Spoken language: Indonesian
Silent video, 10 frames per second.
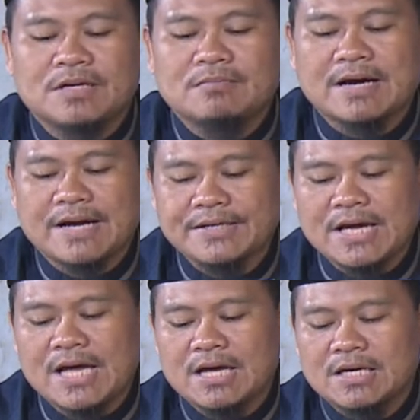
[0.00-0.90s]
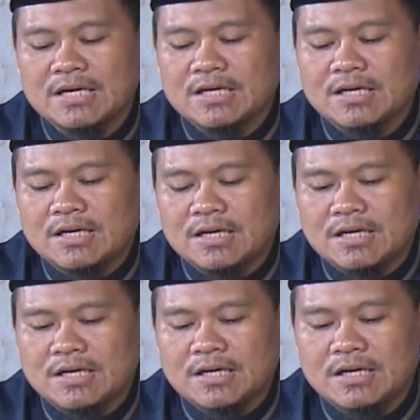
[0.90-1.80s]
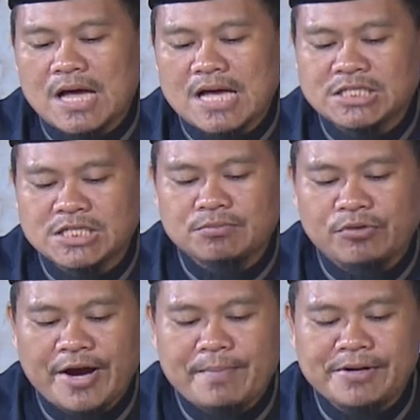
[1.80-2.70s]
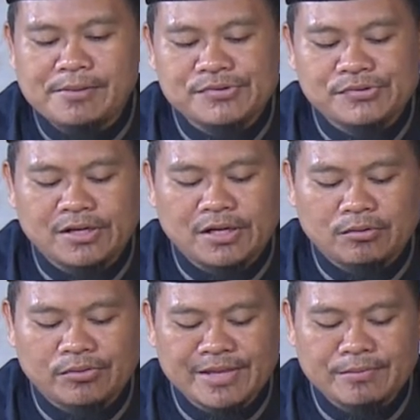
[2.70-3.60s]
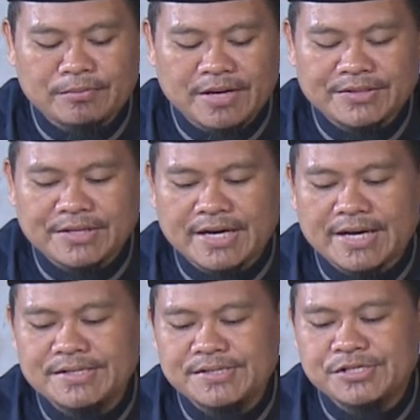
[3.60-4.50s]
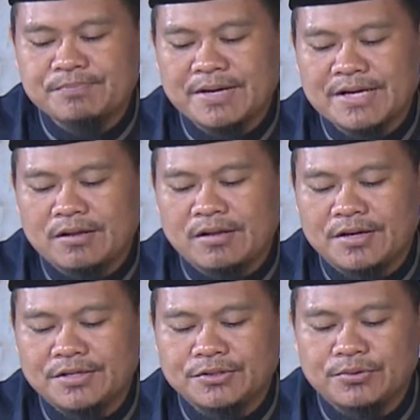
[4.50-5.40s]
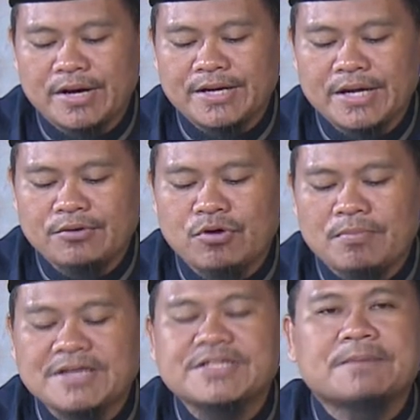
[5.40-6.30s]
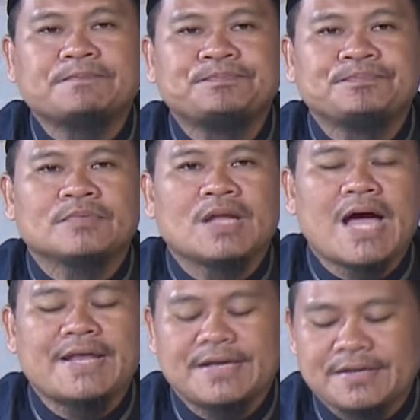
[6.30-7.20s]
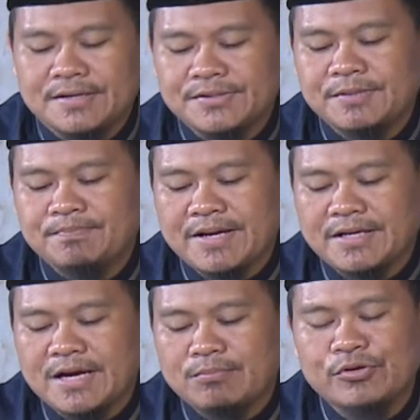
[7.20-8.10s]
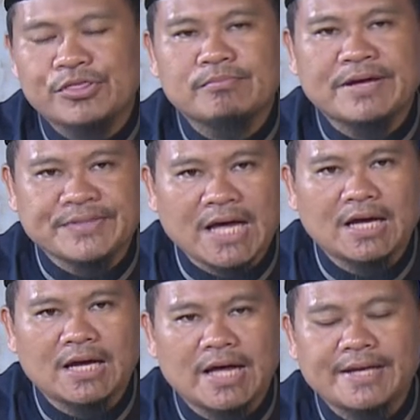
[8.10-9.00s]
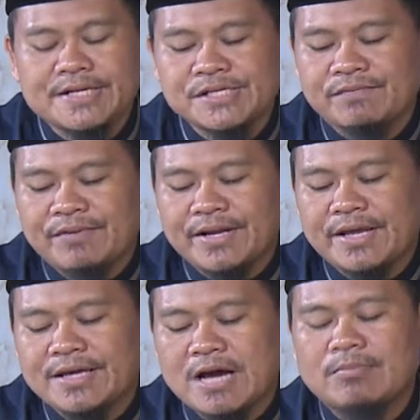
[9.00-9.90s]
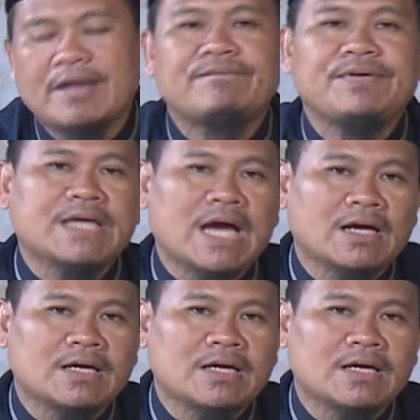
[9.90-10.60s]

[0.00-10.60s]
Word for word: Makanya uh, Syekh Muhammad bin Salih al Utsaimin mengatakan sifat Allah itu ada dua macam. Ada sifat yang muthbatah, ada sifat yang manfiyah.